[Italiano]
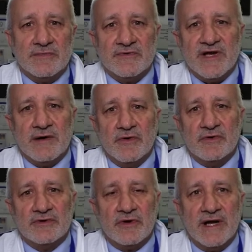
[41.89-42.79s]
possiamo
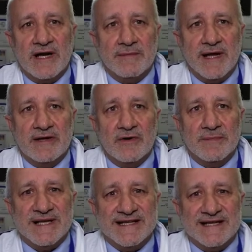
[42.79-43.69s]
controllare meglio il
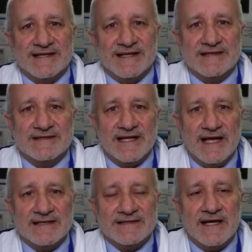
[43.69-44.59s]
paziente a
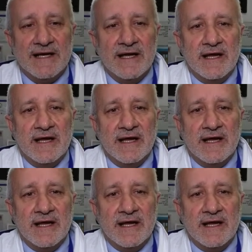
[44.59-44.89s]
distanza